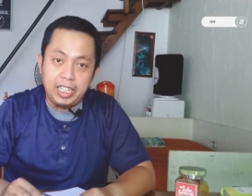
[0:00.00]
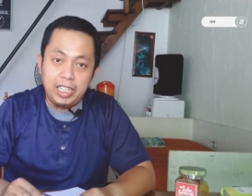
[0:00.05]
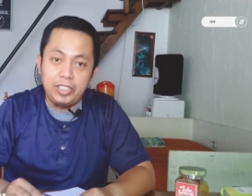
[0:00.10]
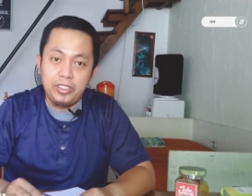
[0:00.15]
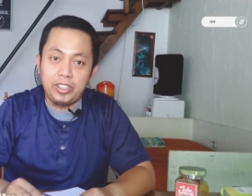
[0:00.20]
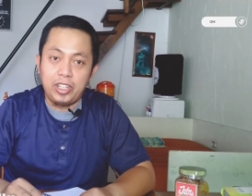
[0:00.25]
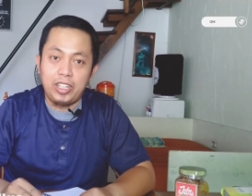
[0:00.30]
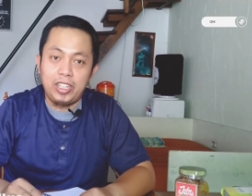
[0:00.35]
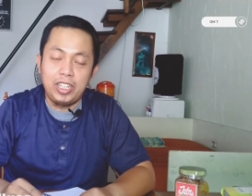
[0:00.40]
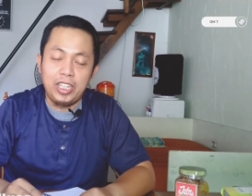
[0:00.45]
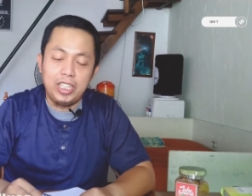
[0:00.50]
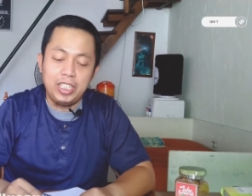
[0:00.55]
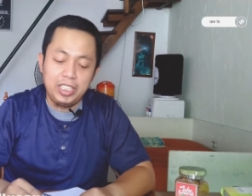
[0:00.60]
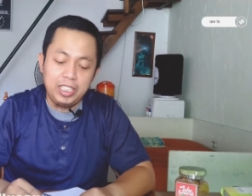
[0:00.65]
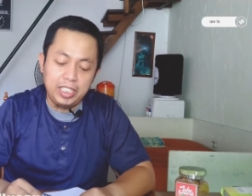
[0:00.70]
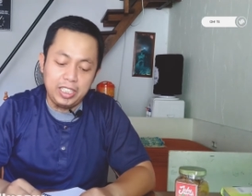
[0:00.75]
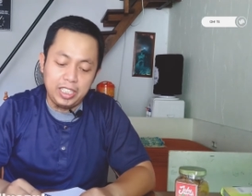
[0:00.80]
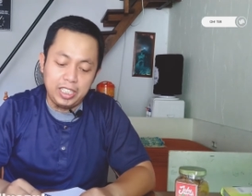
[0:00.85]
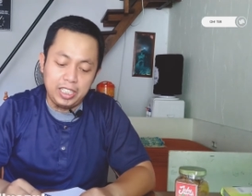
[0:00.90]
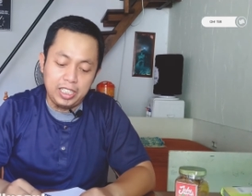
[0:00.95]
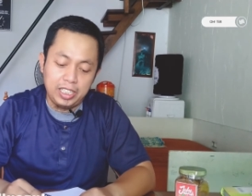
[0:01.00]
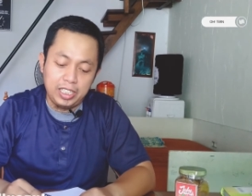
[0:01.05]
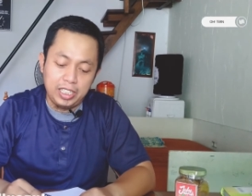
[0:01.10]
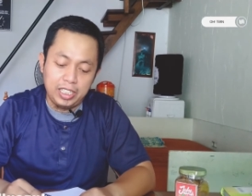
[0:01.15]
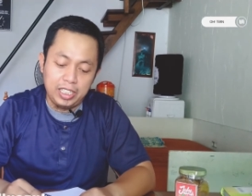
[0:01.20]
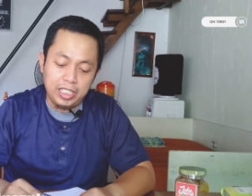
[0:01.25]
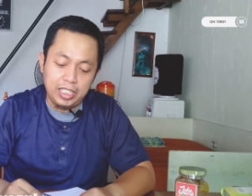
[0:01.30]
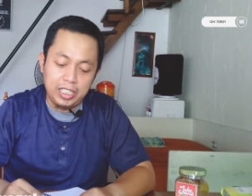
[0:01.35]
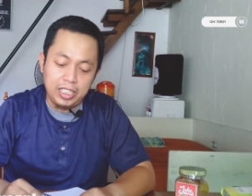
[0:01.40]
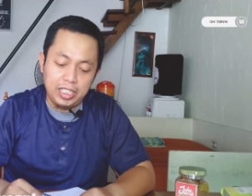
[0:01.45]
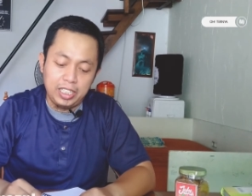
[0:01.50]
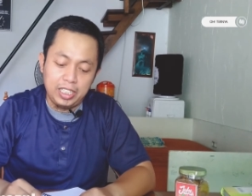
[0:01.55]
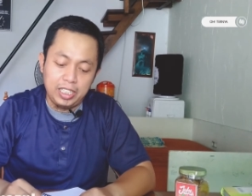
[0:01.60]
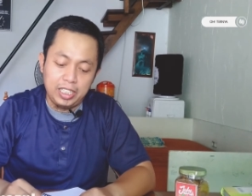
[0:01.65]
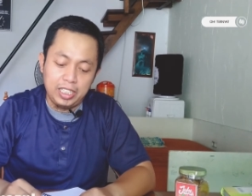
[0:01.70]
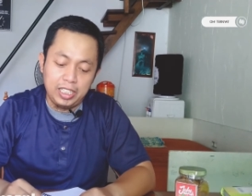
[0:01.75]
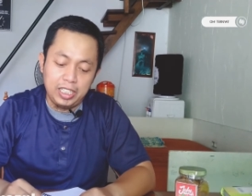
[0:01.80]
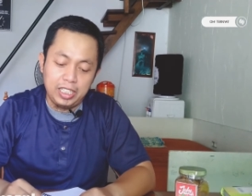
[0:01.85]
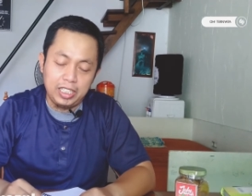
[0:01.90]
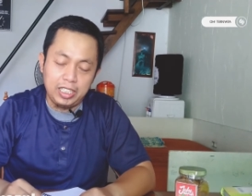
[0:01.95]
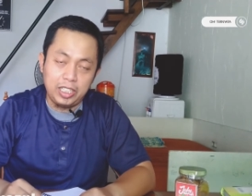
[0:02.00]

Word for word: Insya Allah uh, eh,